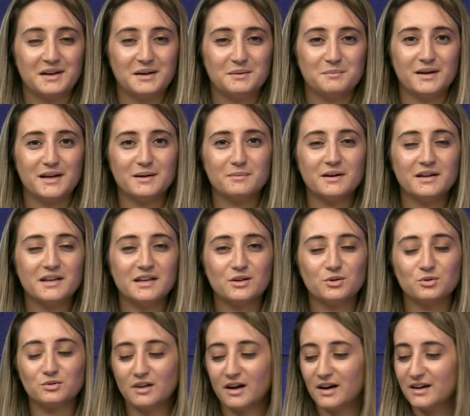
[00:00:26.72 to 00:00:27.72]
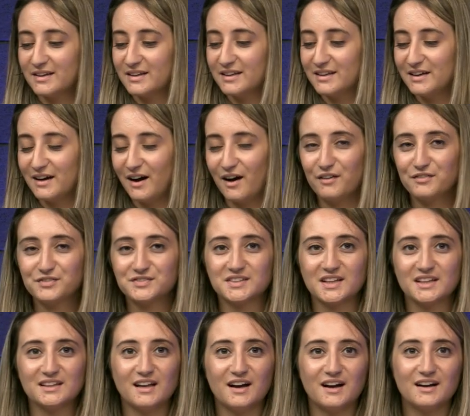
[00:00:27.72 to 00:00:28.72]
Merhaba, iyi günler, iyi
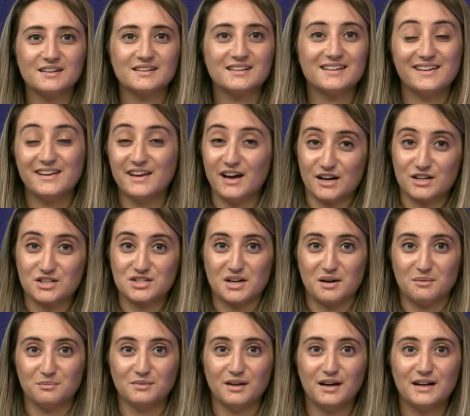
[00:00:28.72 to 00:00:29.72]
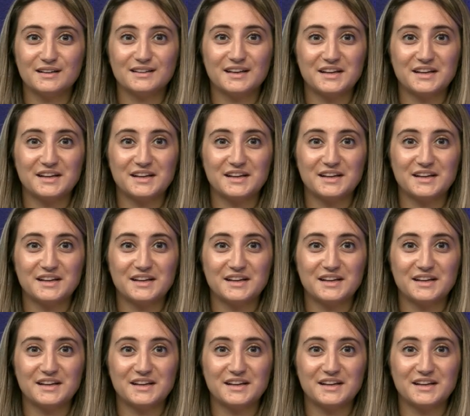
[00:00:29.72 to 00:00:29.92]
haftalar, iyi akşamlar.